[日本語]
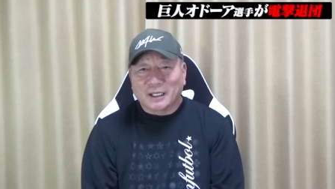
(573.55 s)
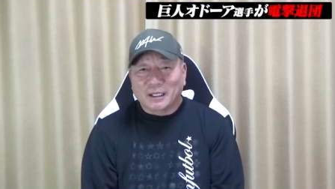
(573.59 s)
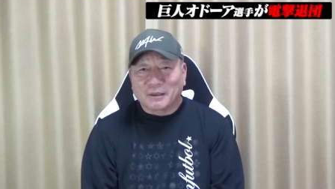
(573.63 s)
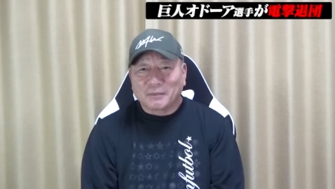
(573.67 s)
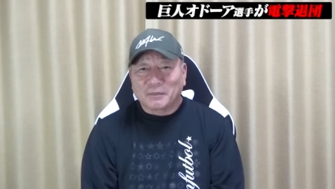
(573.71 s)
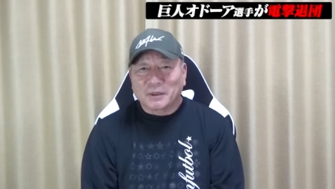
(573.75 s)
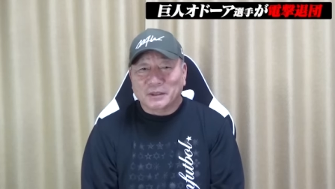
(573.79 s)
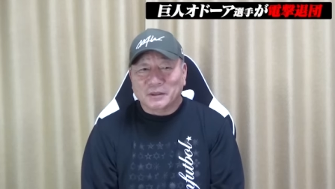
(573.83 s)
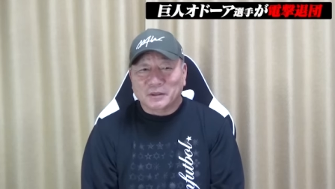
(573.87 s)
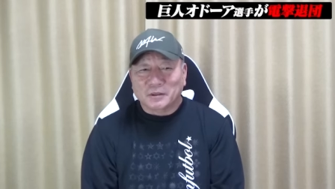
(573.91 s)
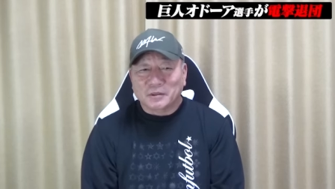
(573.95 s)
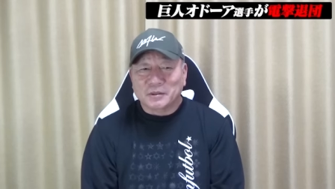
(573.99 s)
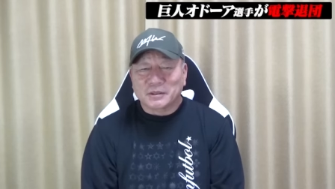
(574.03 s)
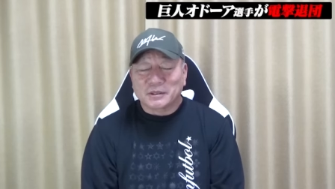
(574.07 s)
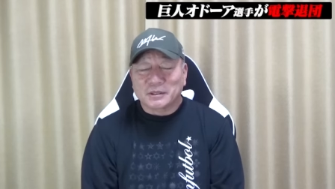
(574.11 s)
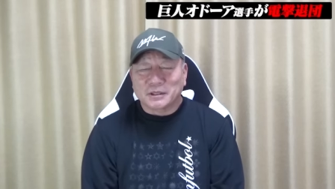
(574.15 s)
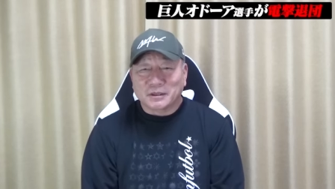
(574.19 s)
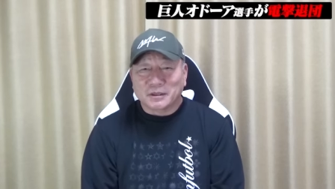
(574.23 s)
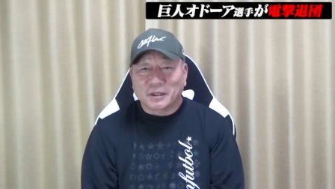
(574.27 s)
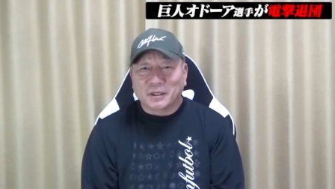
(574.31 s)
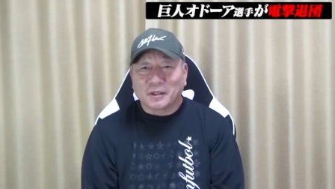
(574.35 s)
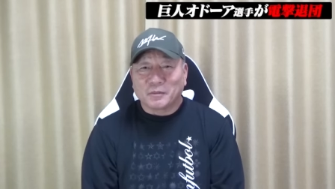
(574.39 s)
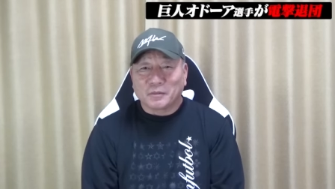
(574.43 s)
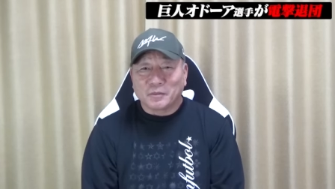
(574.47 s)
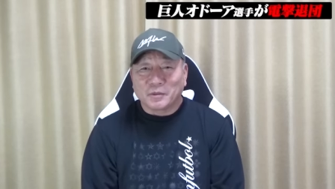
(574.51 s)
頑張ってほしい
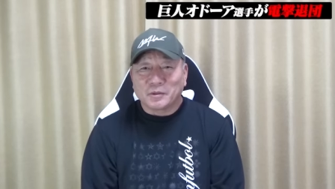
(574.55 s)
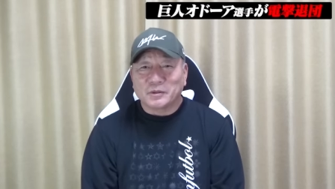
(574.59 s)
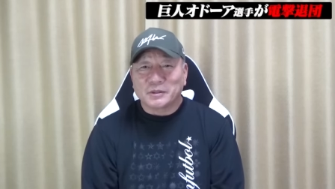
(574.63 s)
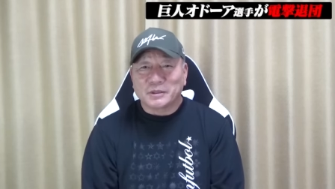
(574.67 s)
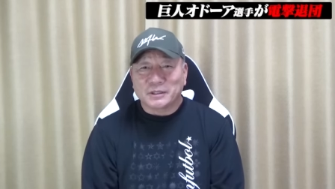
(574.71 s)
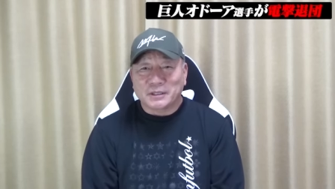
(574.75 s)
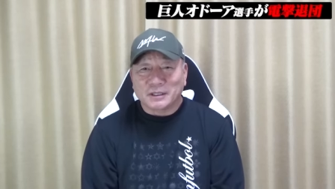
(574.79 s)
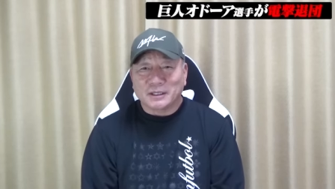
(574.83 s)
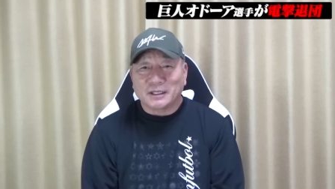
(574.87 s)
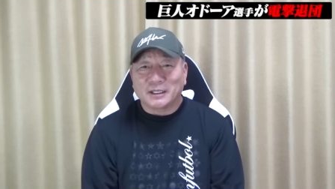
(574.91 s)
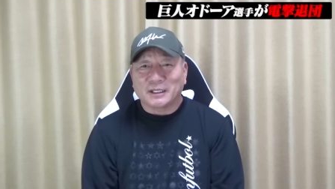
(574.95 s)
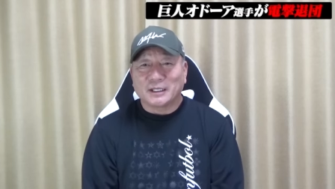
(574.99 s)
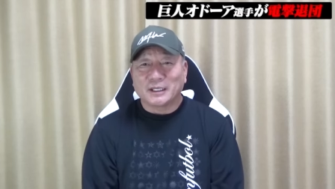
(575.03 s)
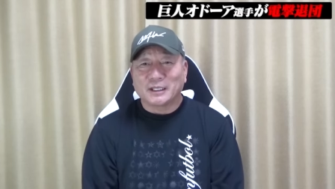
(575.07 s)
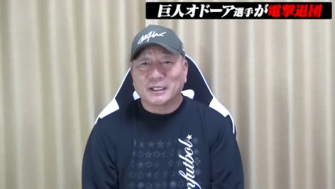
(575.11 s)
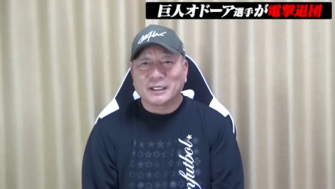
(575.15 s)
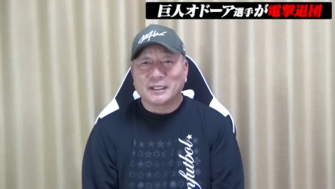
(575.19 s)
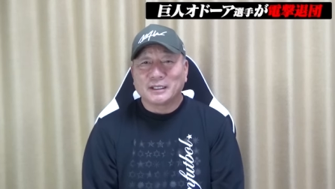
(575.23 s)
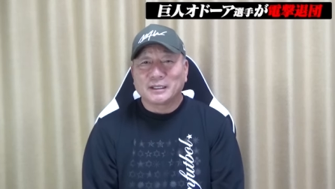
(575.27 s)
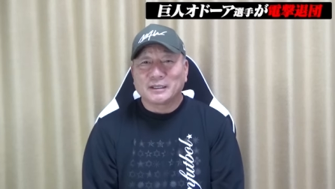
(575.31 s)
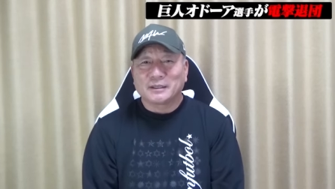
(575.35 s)
とは思うしね